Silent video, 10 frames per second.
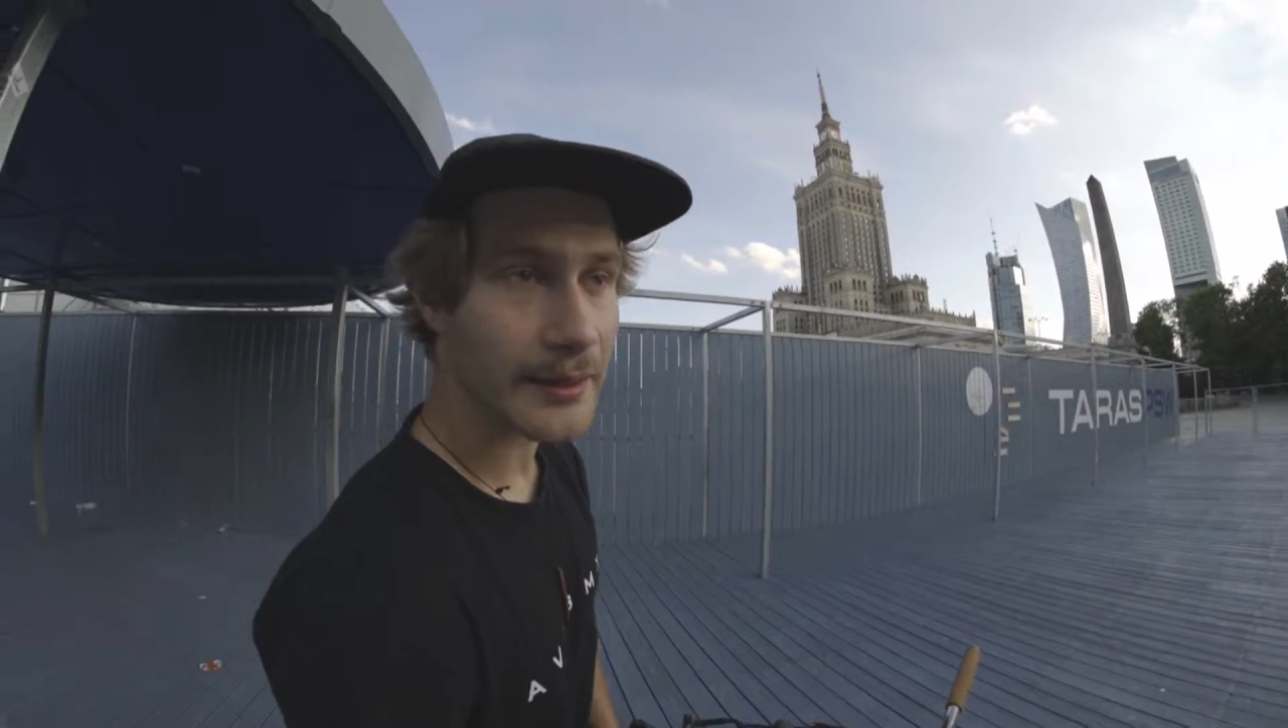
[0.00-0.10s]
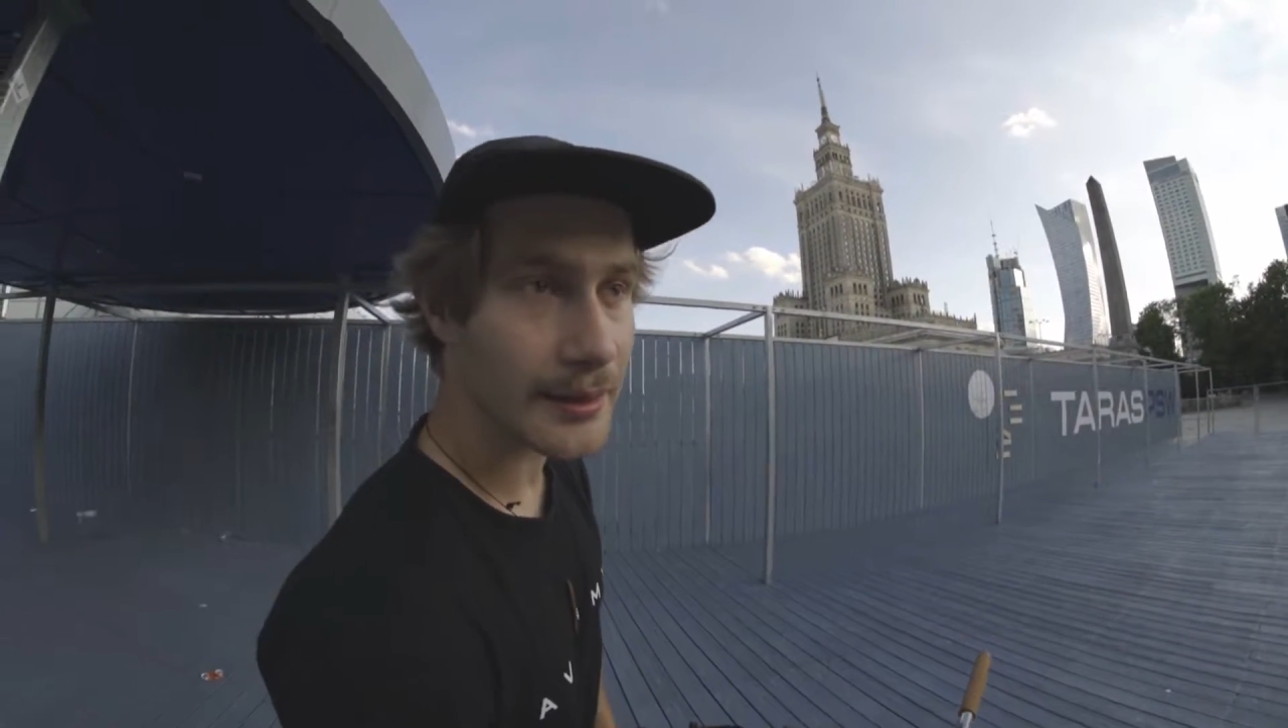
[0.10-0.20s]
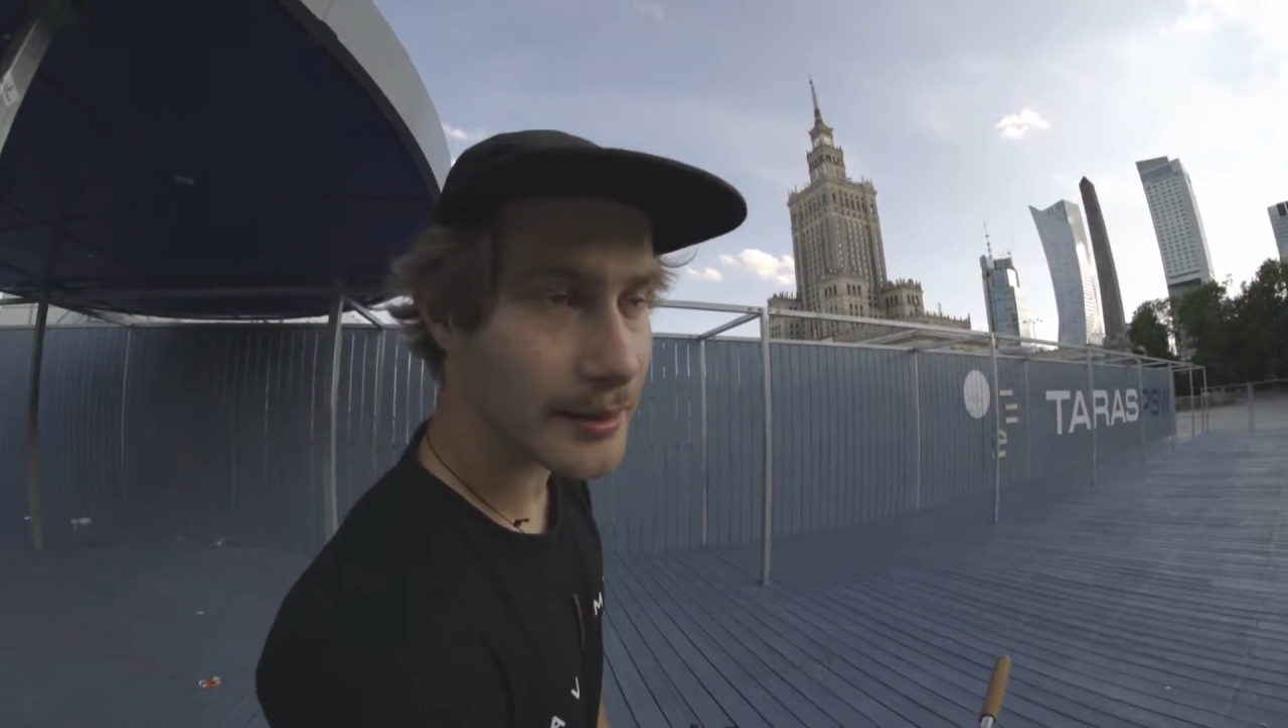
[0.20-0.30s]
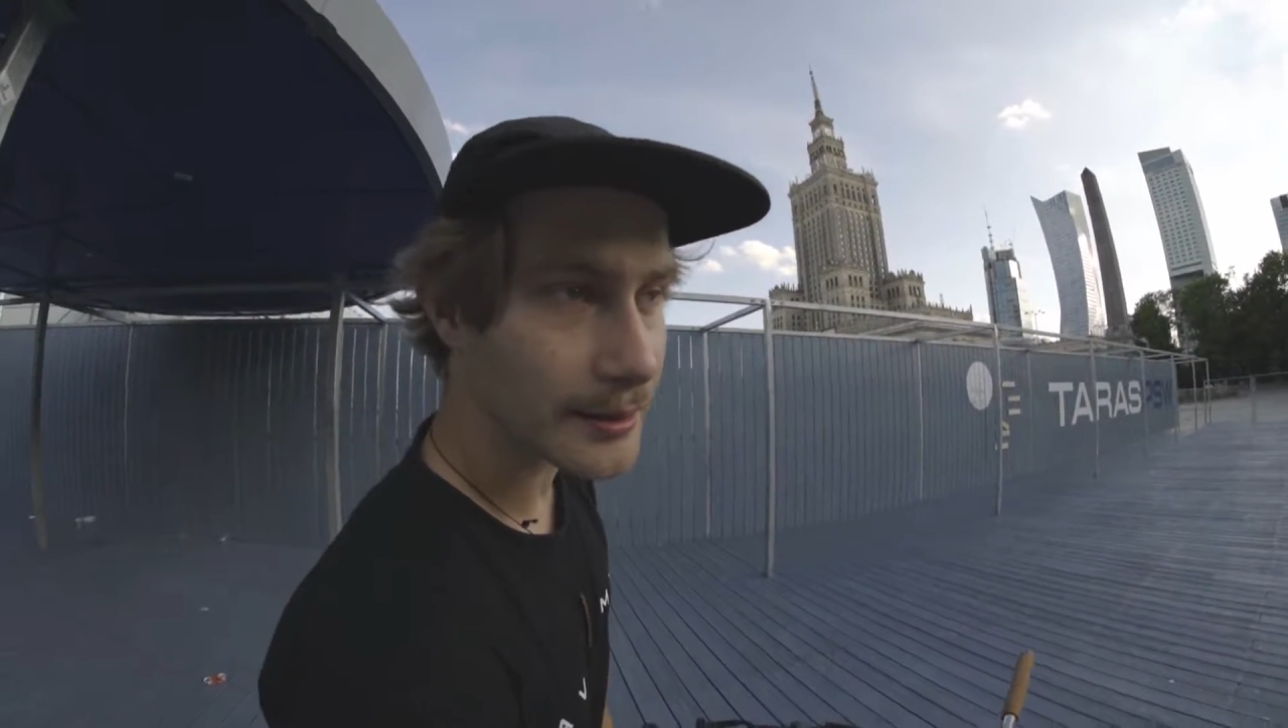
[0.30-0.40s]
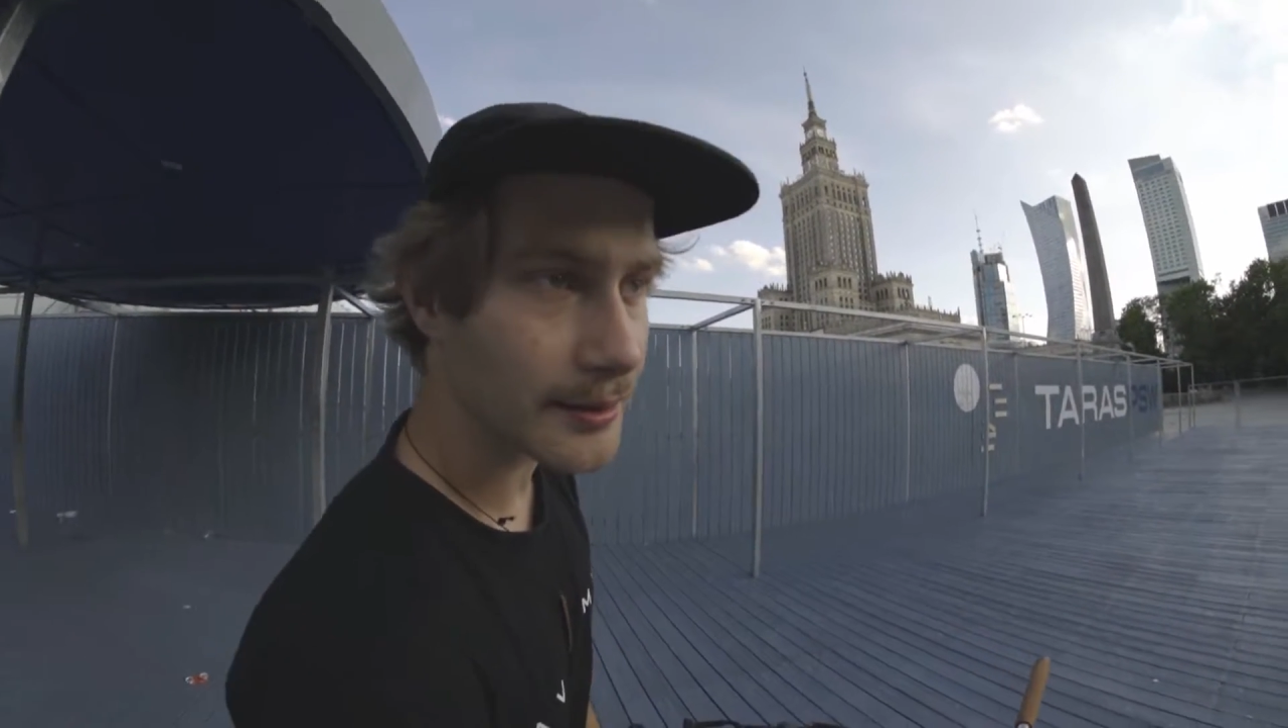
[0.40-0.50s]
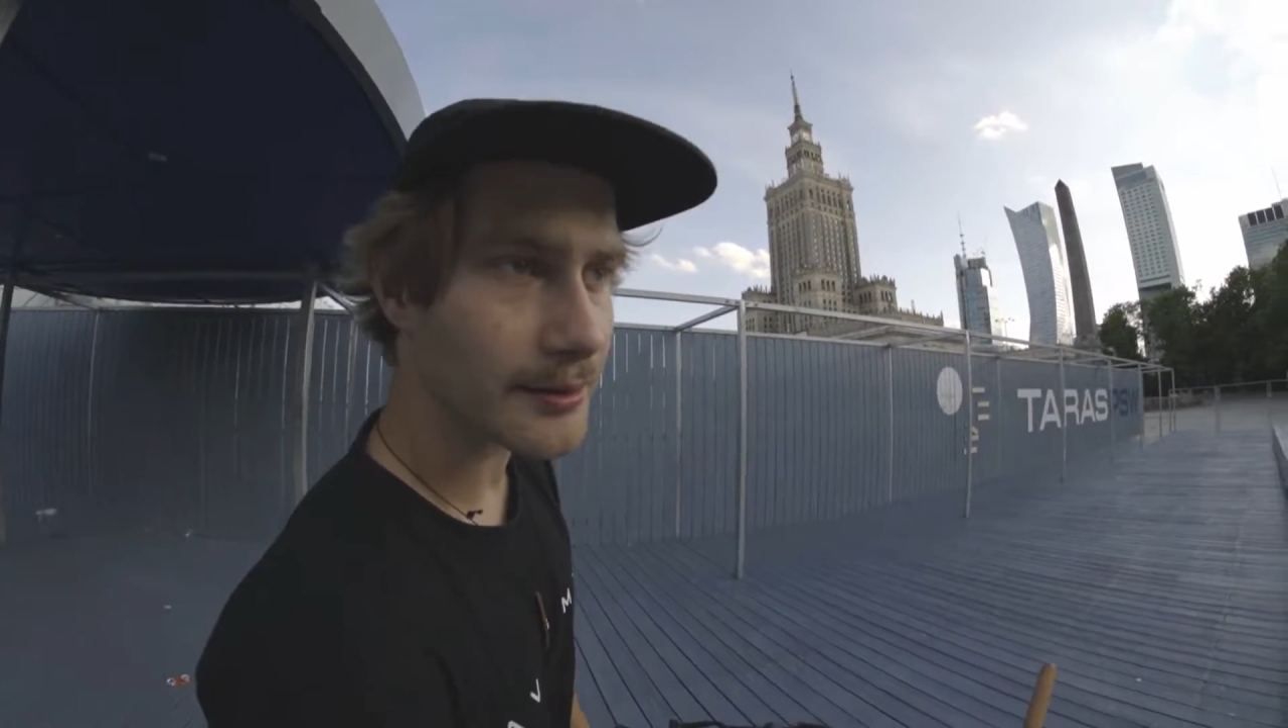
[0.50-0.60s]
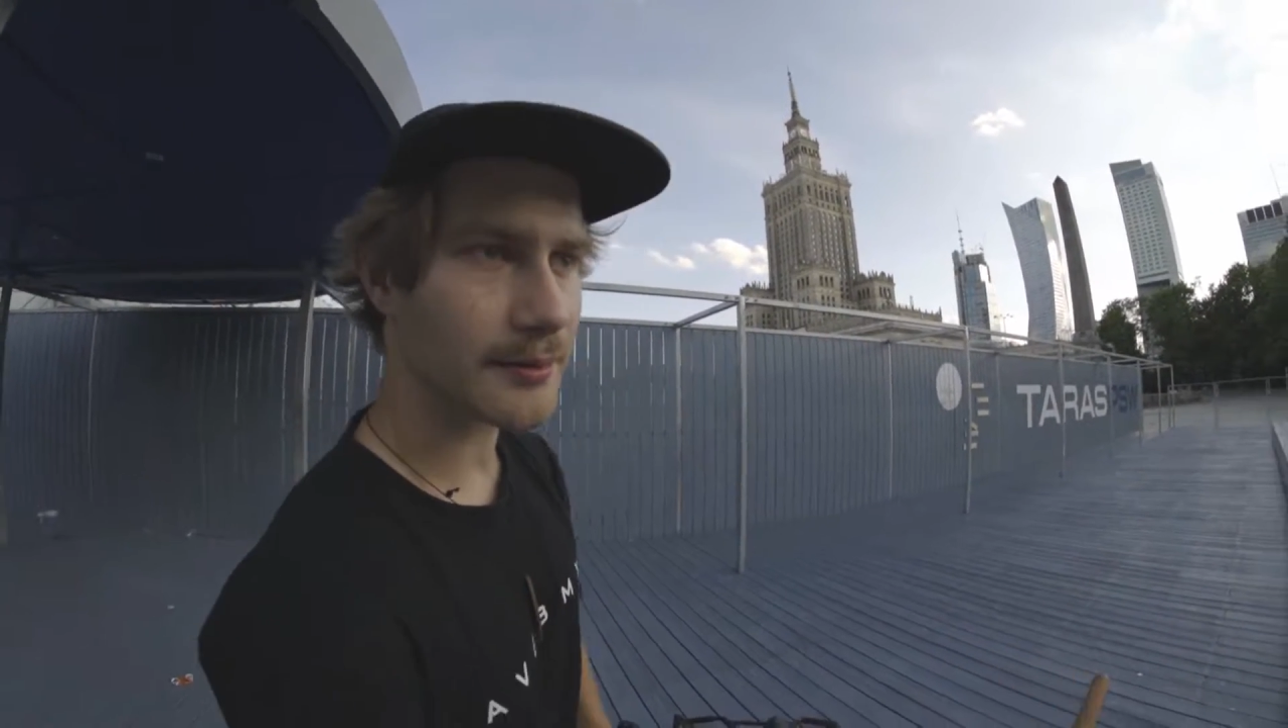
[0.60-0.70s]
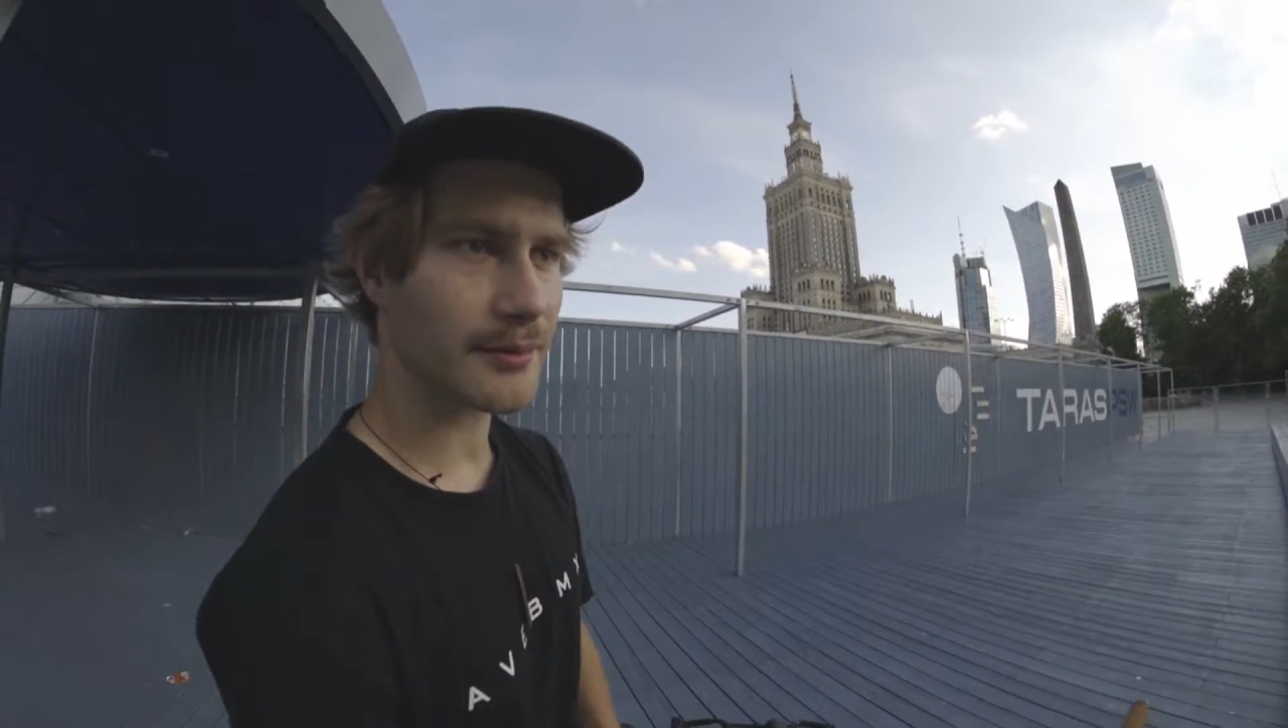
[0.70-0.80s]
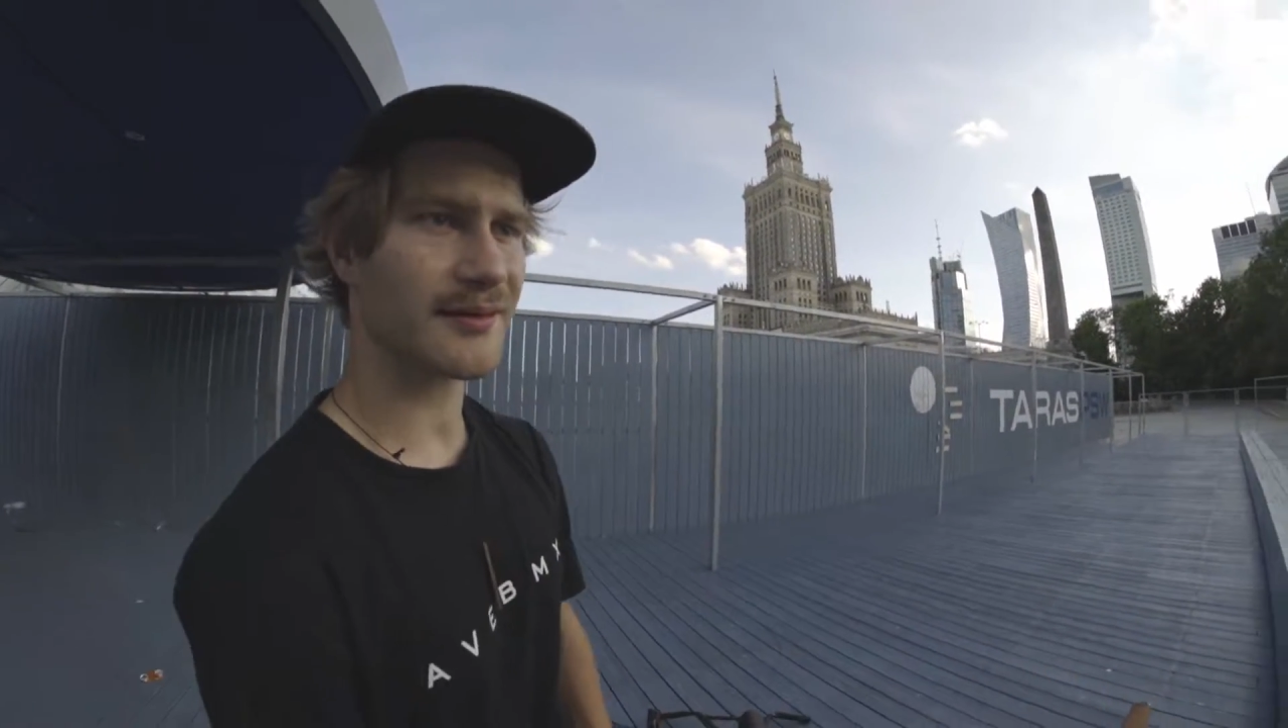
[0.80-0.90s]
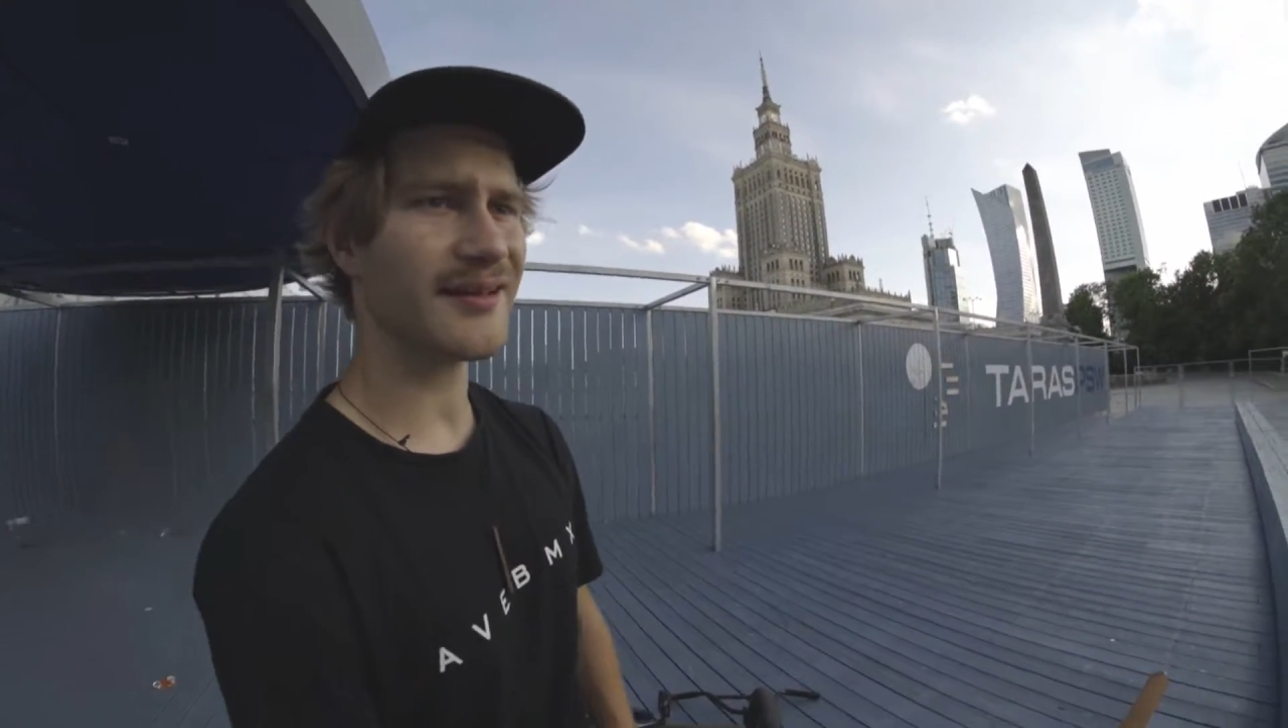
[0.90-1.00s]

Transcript: spoko spocik.